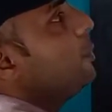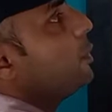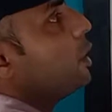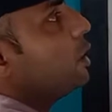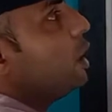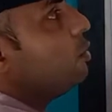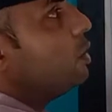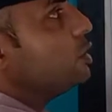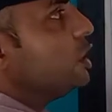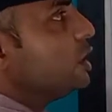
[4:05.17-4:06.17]
आपका
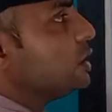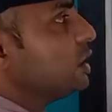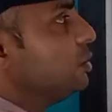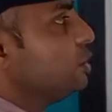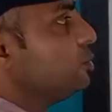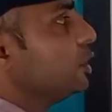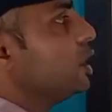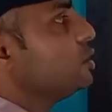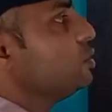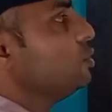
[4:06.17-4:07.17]
क्लॉकवाइज डायरेक्शन में इस
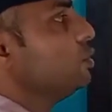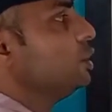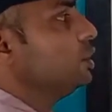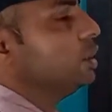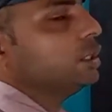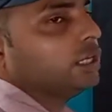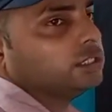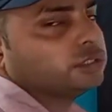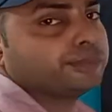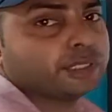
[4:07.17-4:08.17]
प्रकार से रोटेट कर रहा है
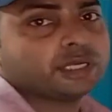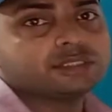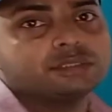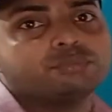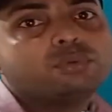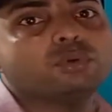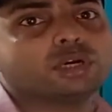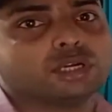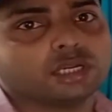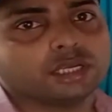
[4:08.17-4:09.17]
इस प्रकार से फ्लो
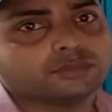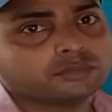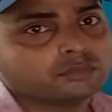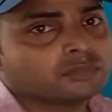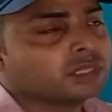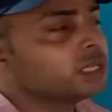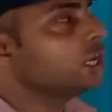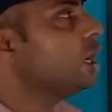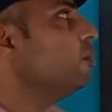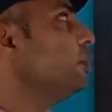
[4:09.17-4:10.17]
कर रहा है
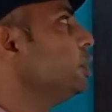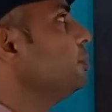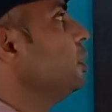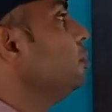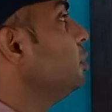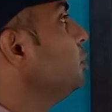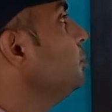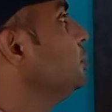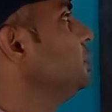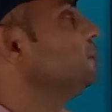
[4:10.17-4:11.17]
अब हमें ये अब हमें
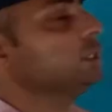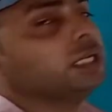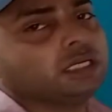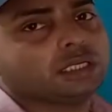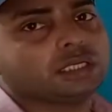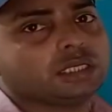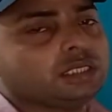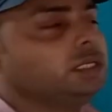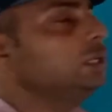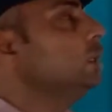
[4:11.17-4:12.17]
ये पता करना
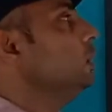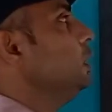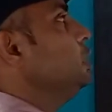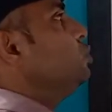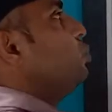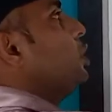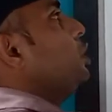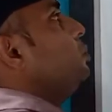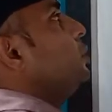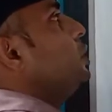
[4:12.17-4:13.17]
है कि इस
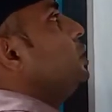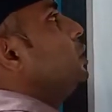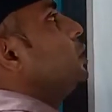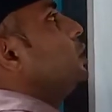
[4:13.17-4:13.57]
पॉइंट पर